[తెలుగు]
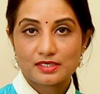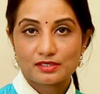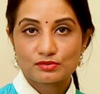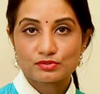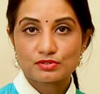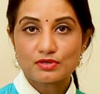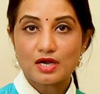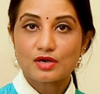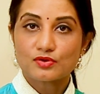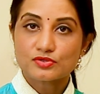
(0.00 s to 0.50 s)

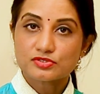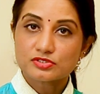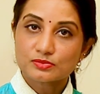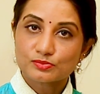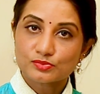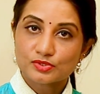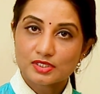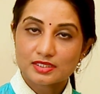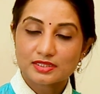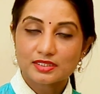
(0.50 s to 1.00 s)
మేరకు
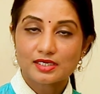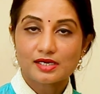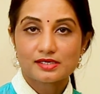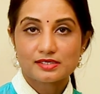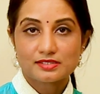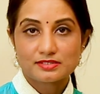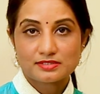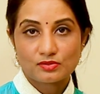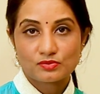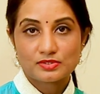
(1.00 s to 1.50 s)
అవసరం ఉన్నంత
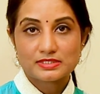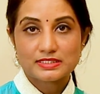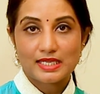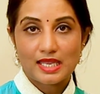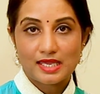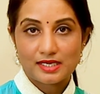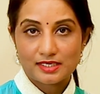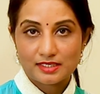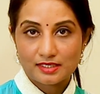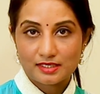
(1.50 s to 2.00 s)
అల్ట్రాసౌండ్
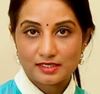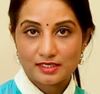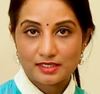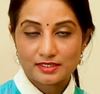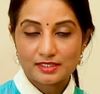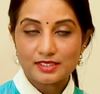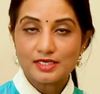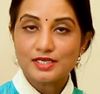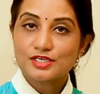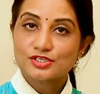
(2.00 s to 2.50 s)
స్కానింగ్
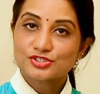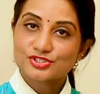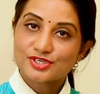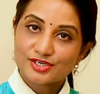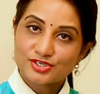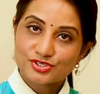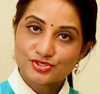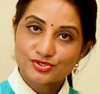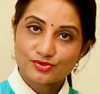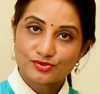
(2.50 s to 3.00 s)
అనేది
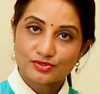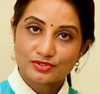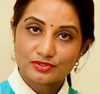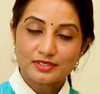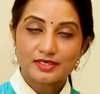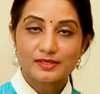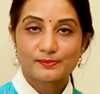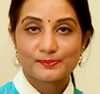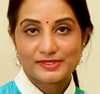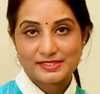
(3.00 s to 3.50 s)
చేయించుకోవడం
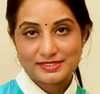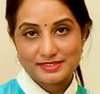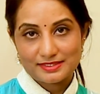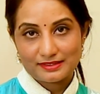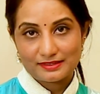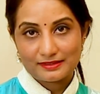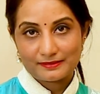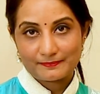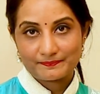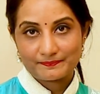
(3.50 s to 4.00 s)
కంపల్సరీ